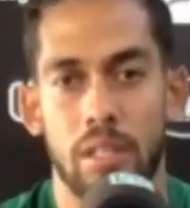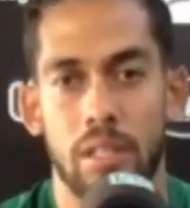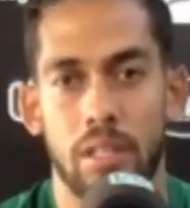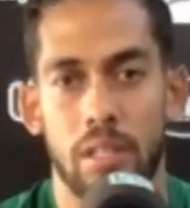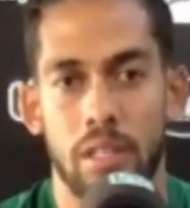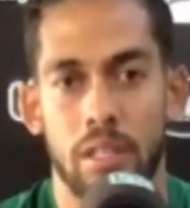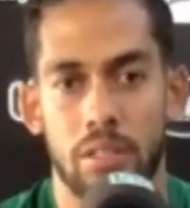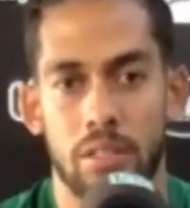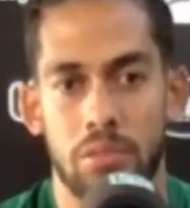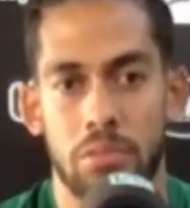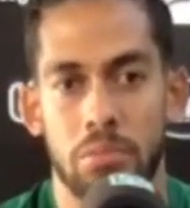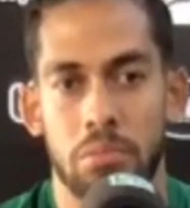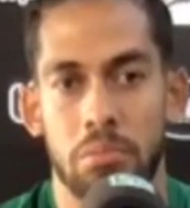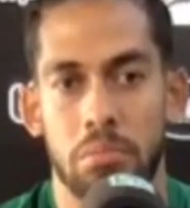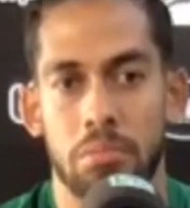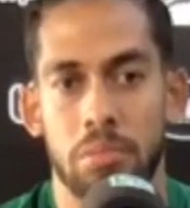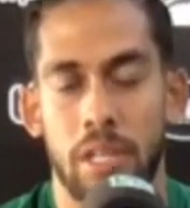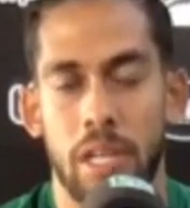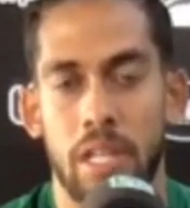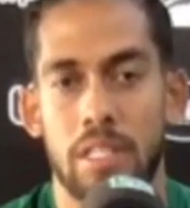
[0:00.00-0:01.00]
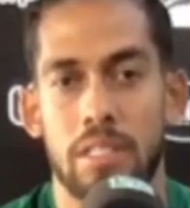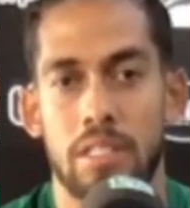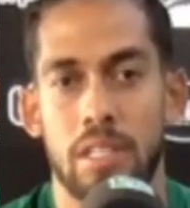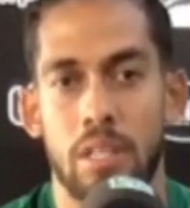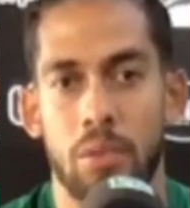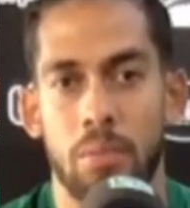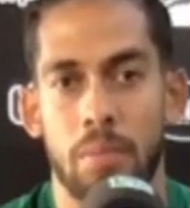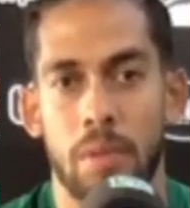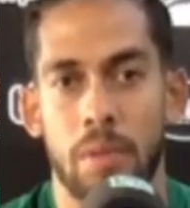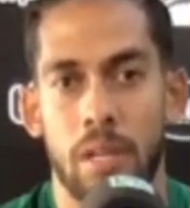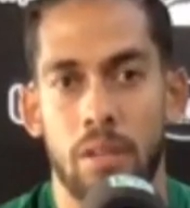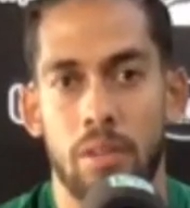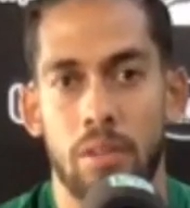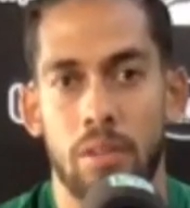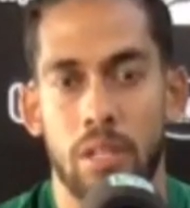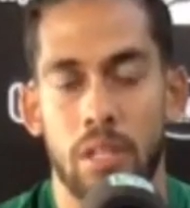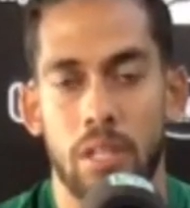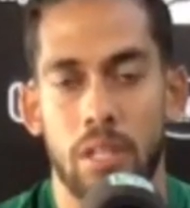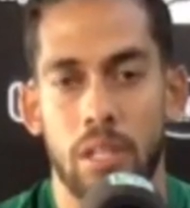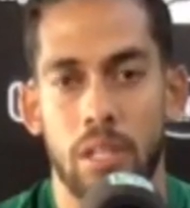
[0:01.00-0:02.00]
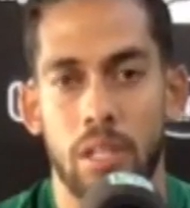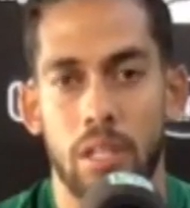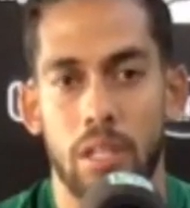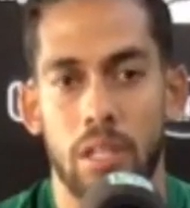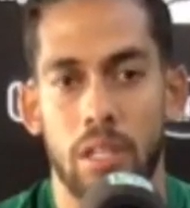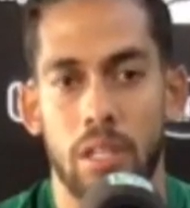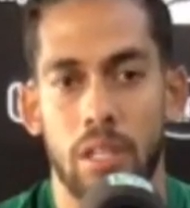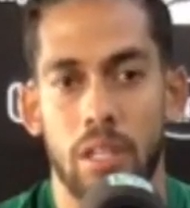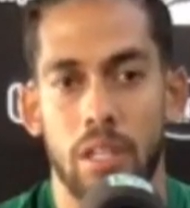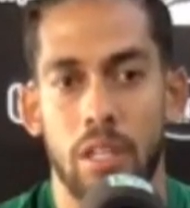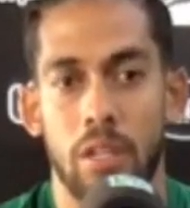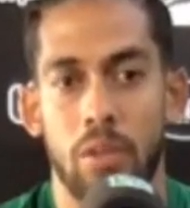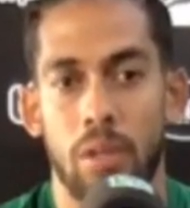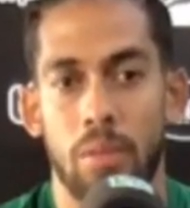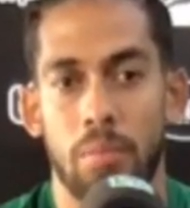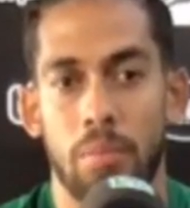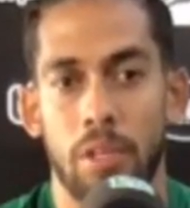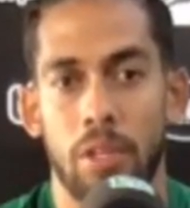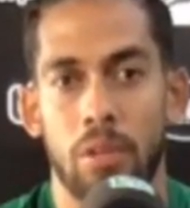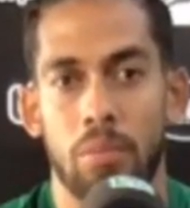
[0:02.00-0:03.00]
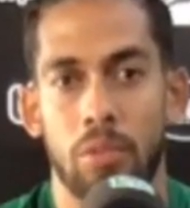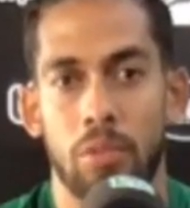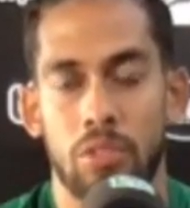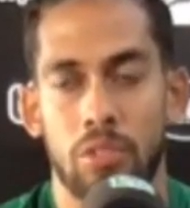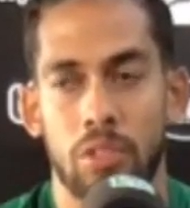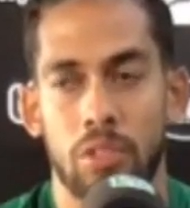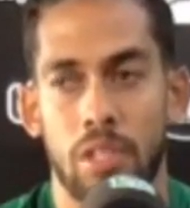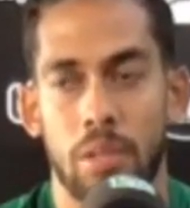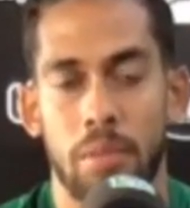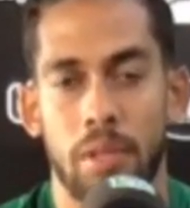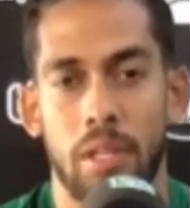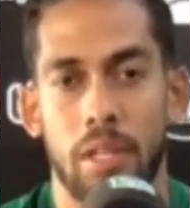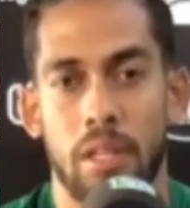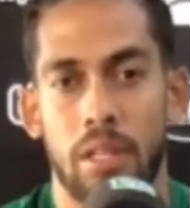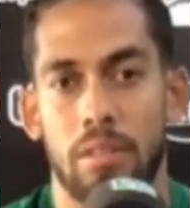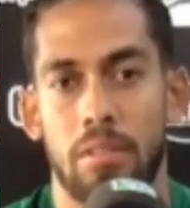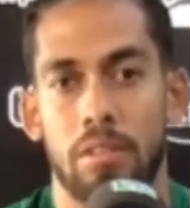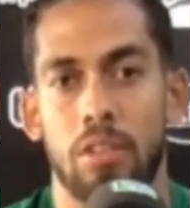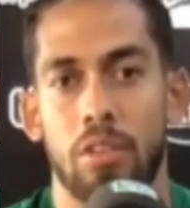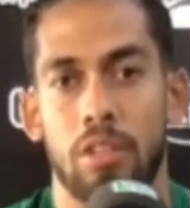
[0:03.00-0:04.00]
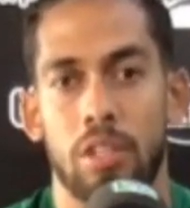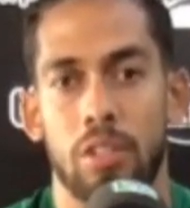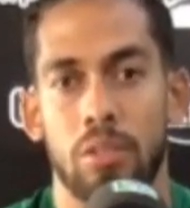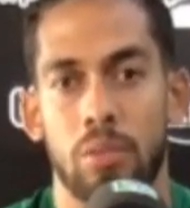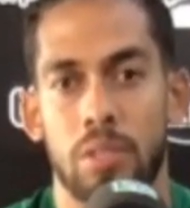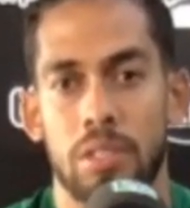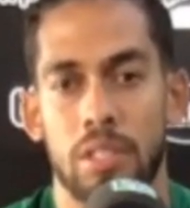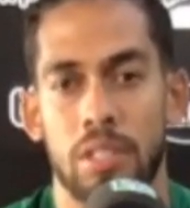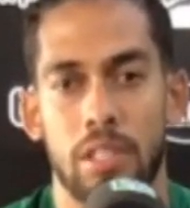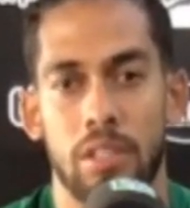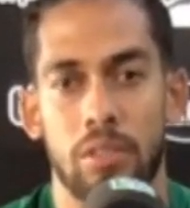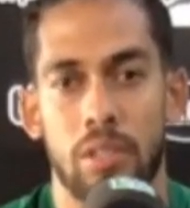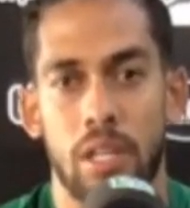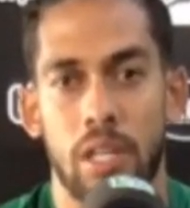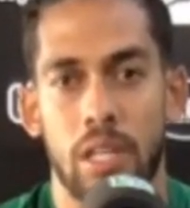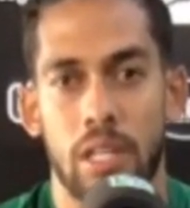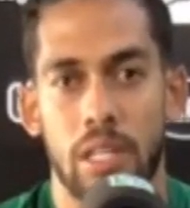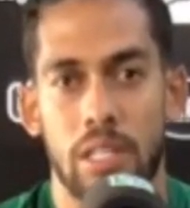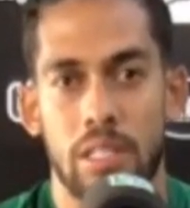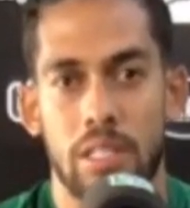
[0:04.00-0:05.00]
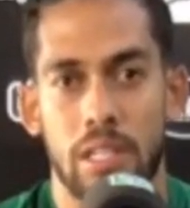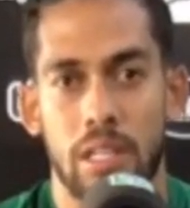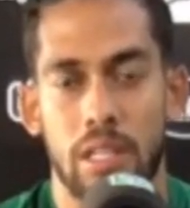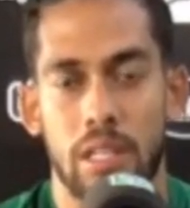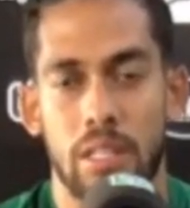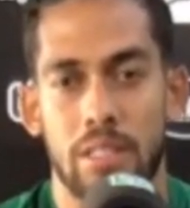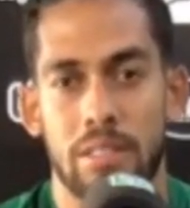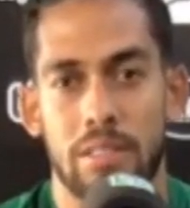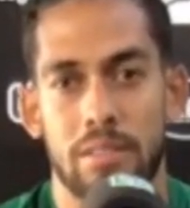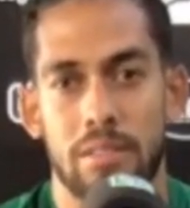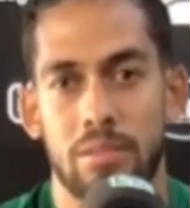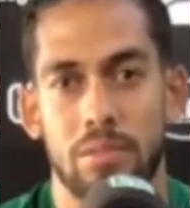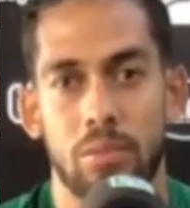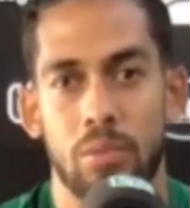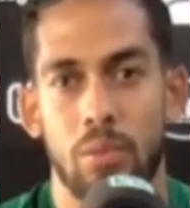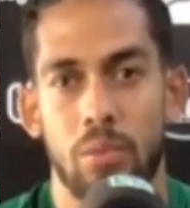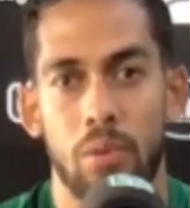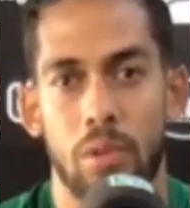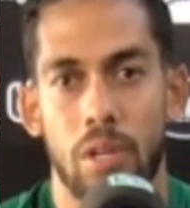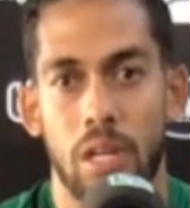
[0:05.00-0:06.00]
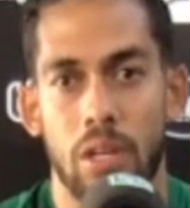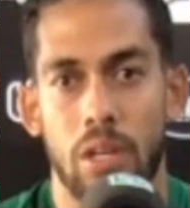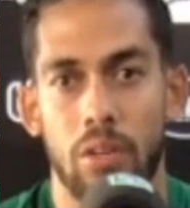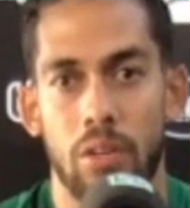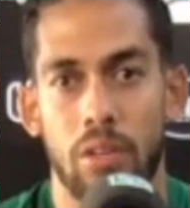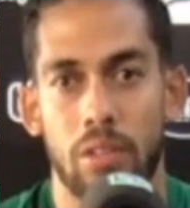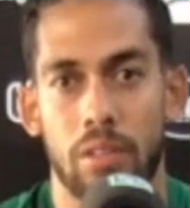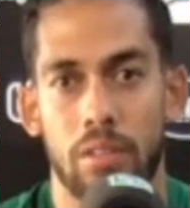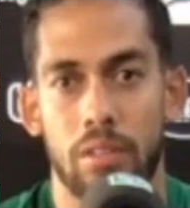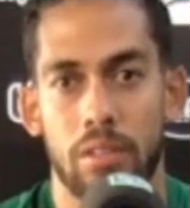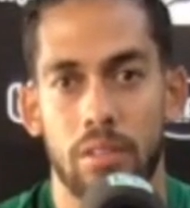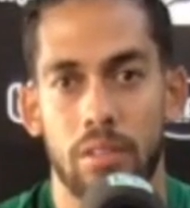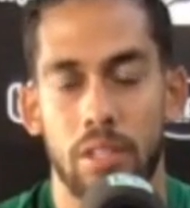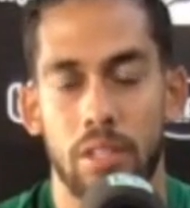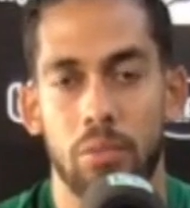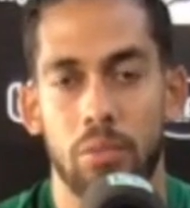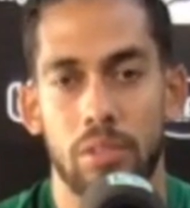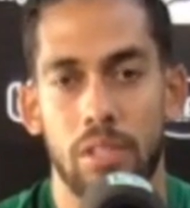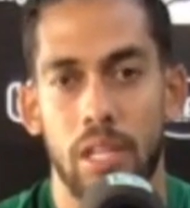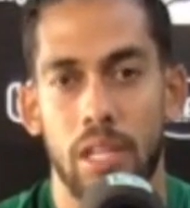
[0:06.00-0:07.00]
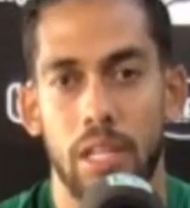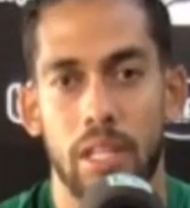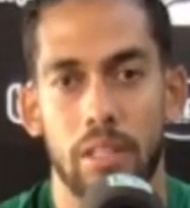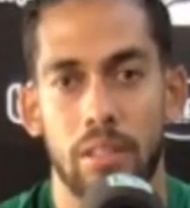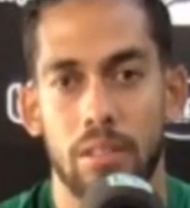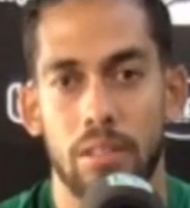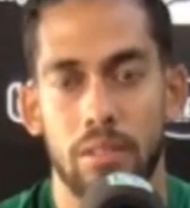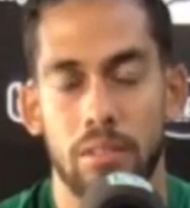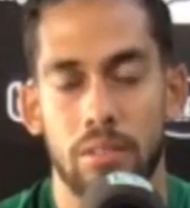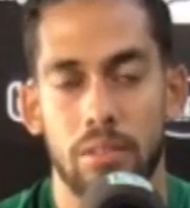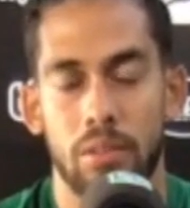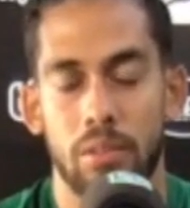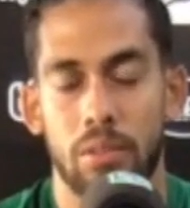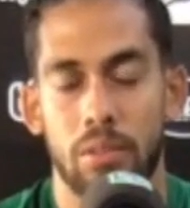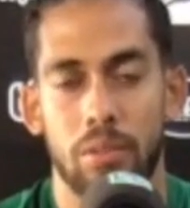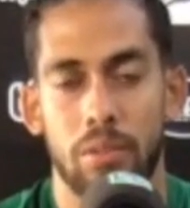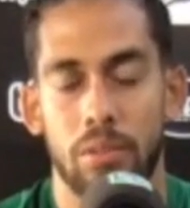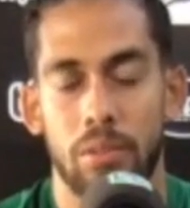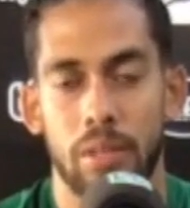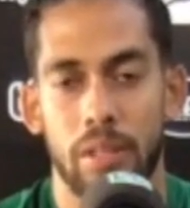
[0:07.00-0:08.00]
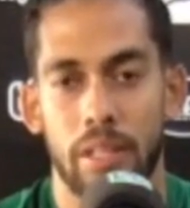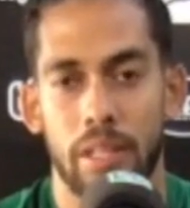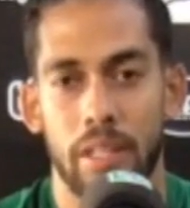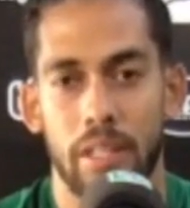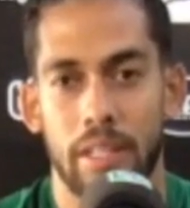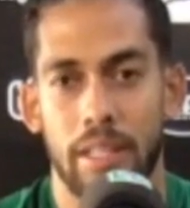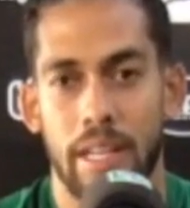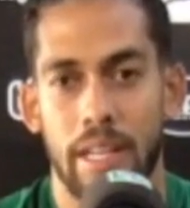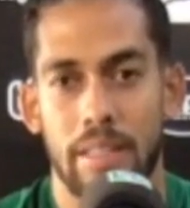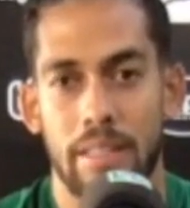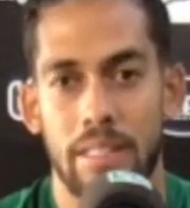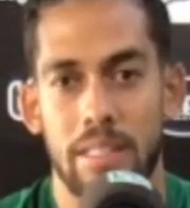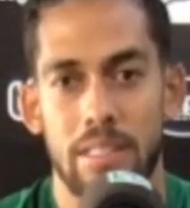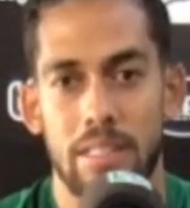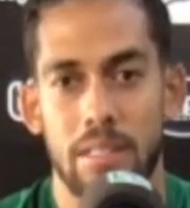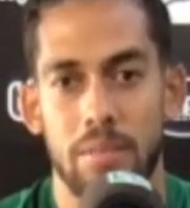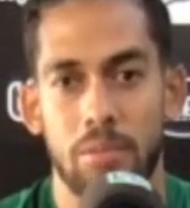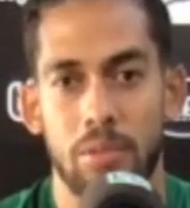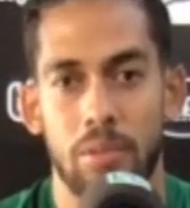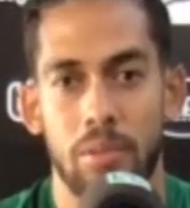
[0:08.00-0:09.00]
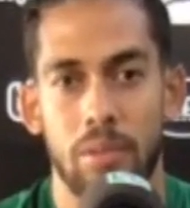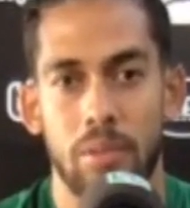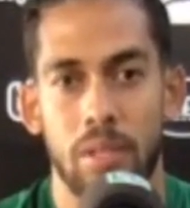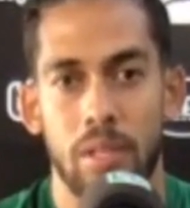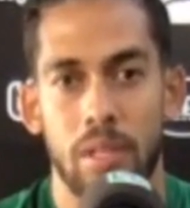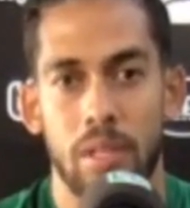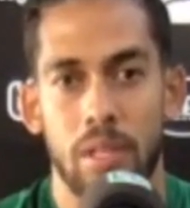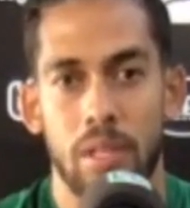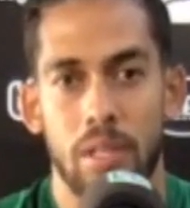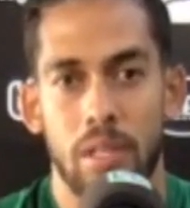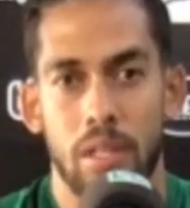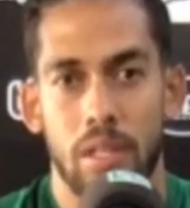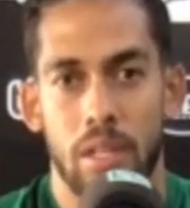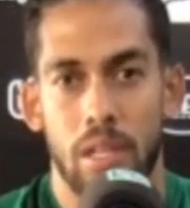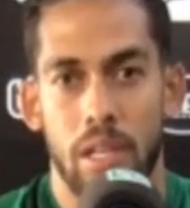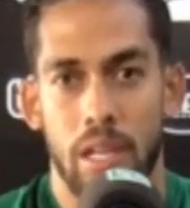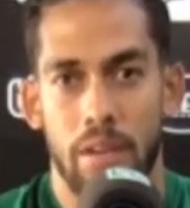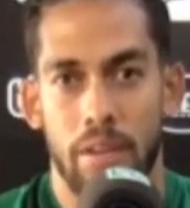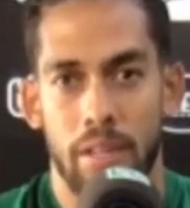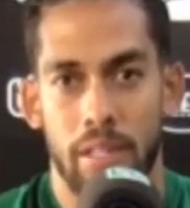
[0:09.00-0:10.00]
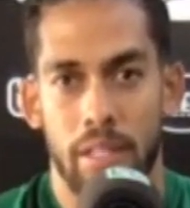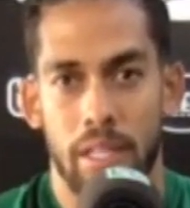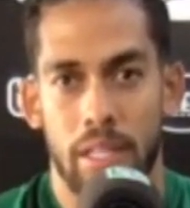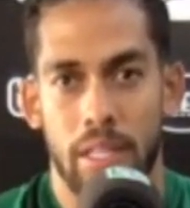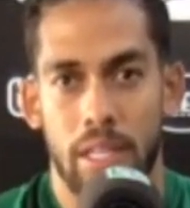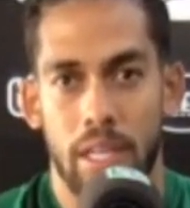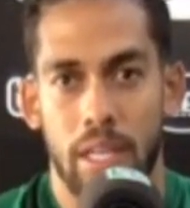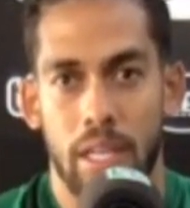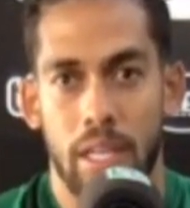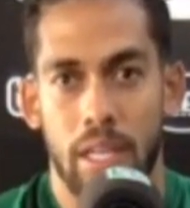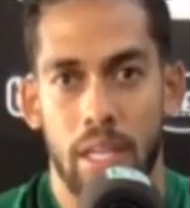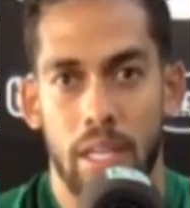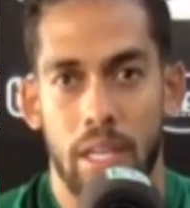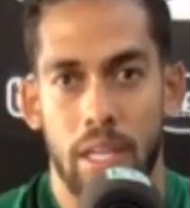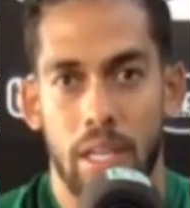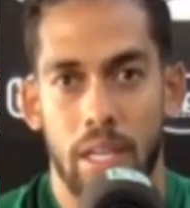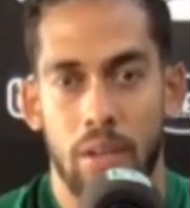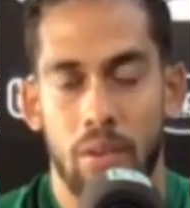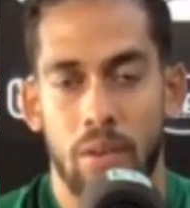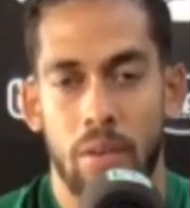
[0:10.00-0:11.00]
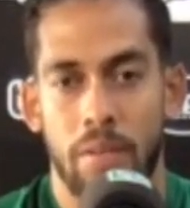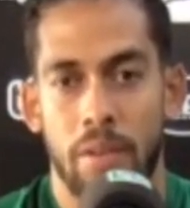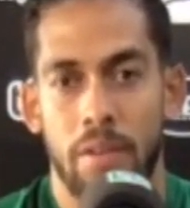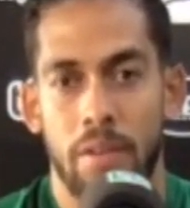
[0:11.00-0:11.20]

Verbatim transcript: es un gran ser humano y, y, lo admiro mucho también. Lo que tú dices dentro de la cancha es un jugador de un talento grandísimo. La verdad que lo había